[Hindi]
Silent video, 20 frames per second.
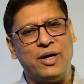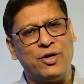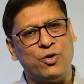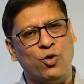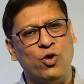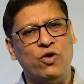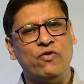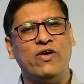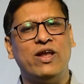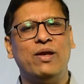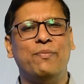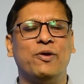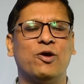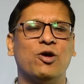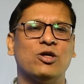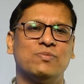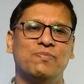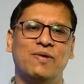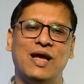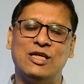बट डोंट वरी
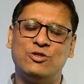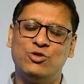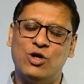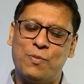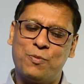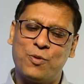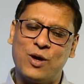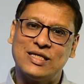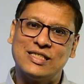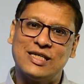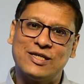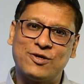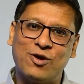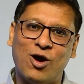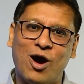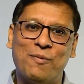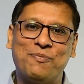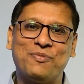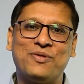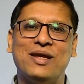बिकॉज मैं जो आपको ऐसे
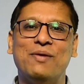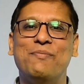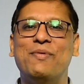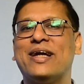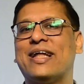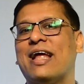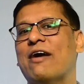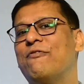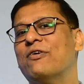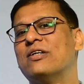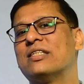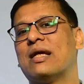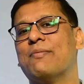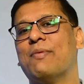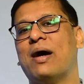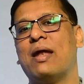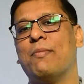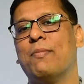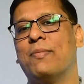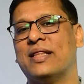टॉप थ्री मिड कैप फंड्स के
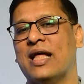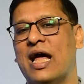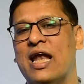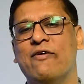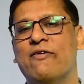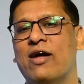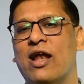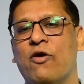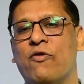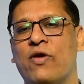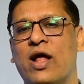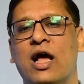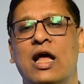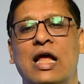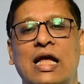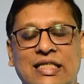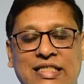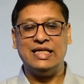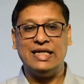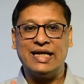बारे में बताने वाला हूं ना
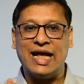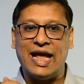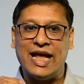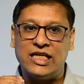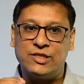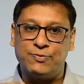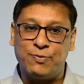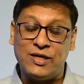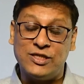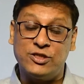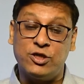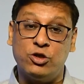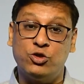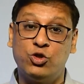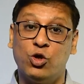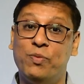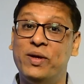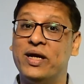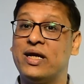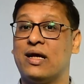जिनका एक्सपेंस
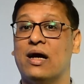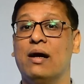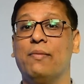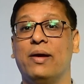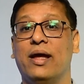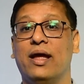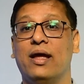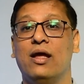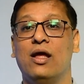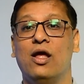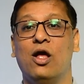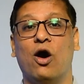रेशियो भी कम है